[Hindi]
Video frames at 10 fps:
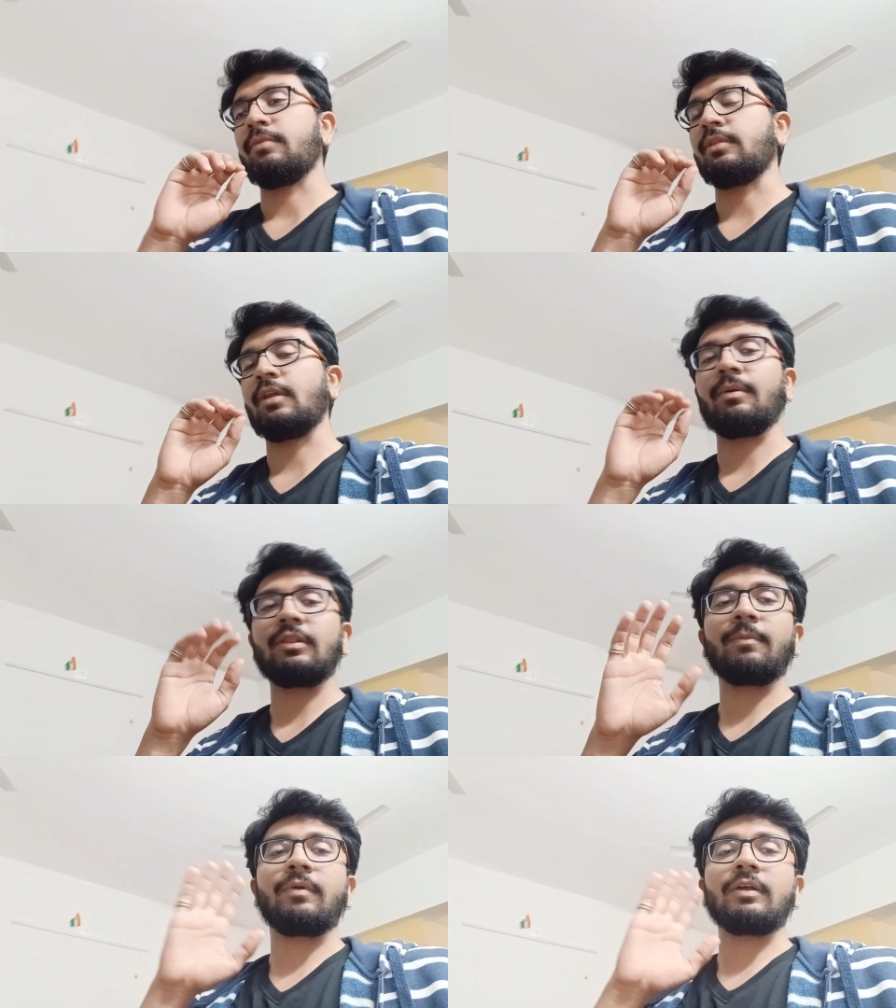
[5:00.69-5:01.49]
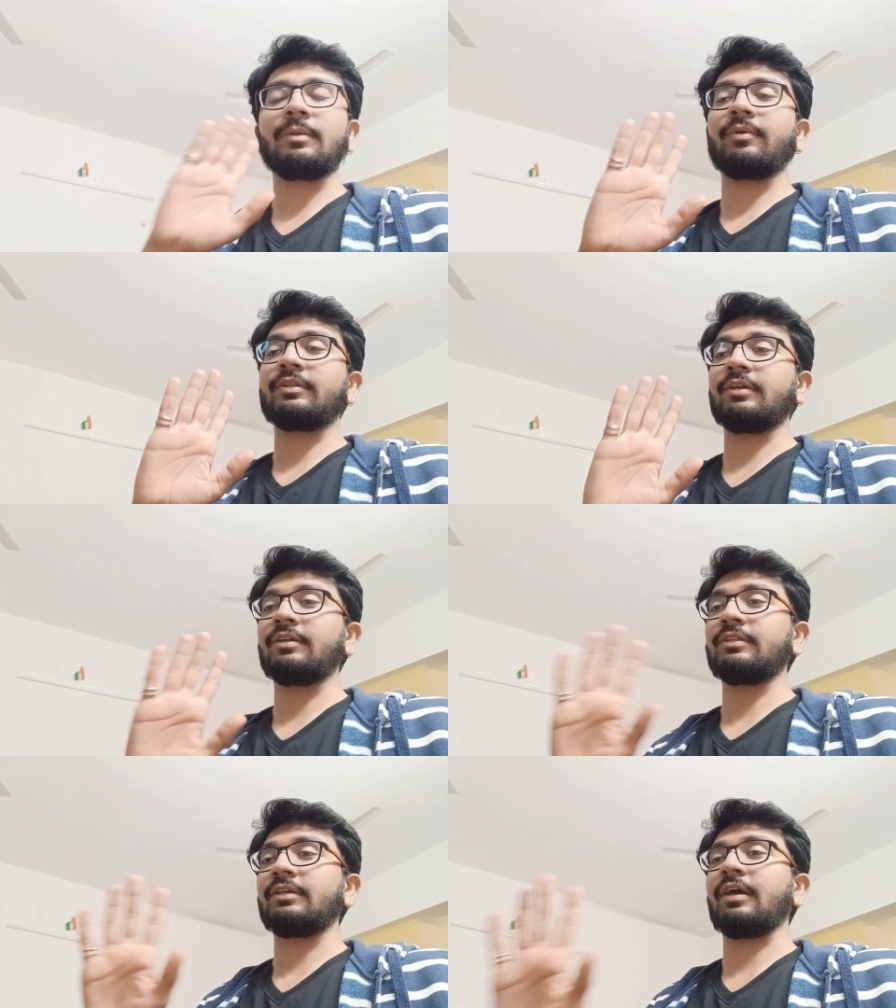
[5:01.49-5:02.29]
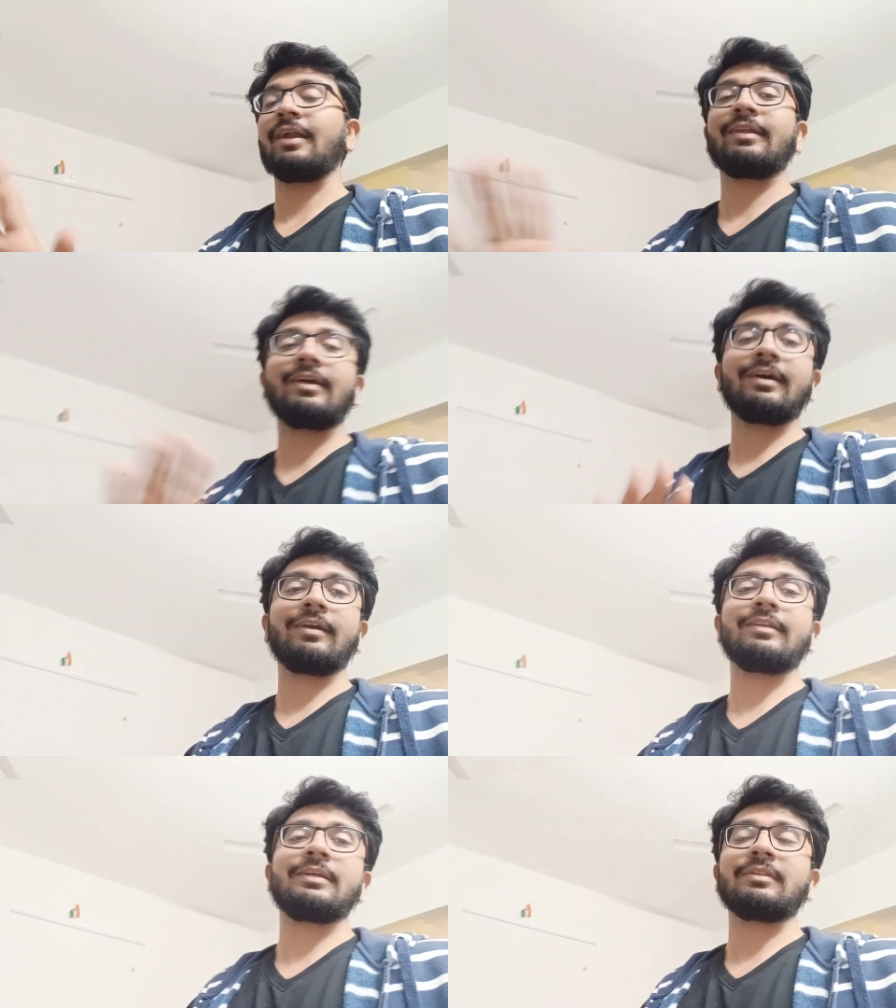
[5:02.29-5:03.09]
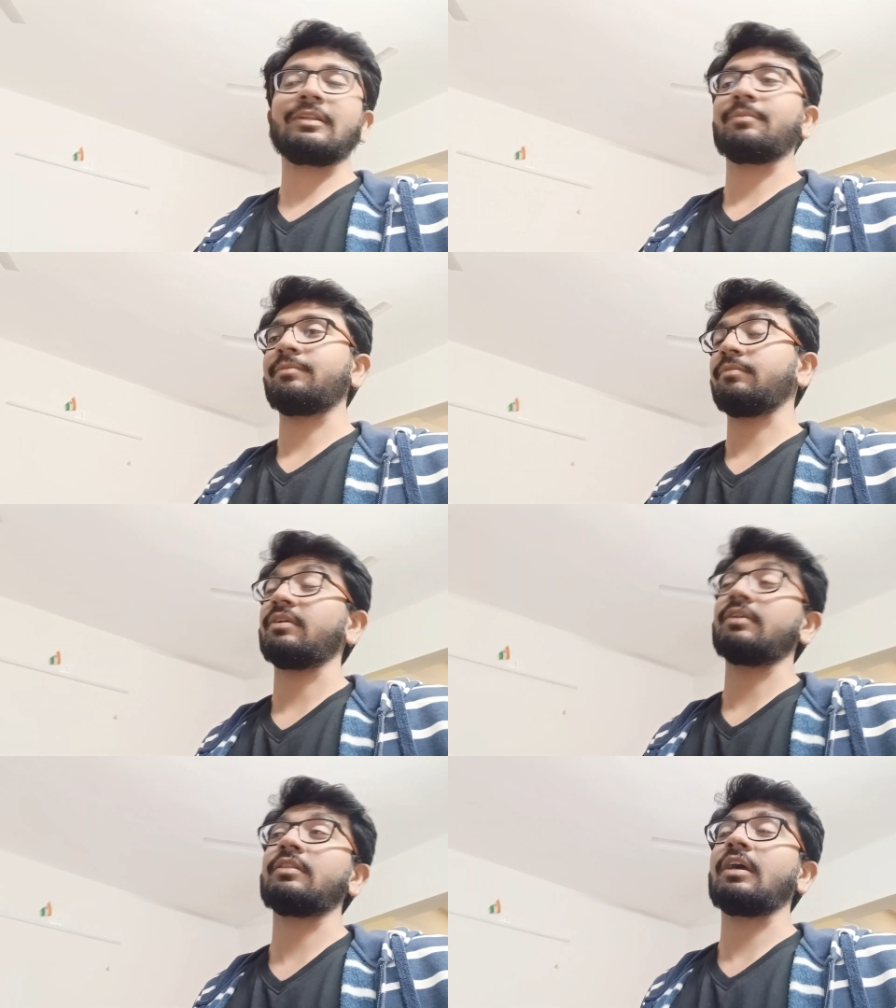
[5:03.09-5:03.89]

इतना मतलब ख़त्म करते करते आटे आ गए थे मतलब इतना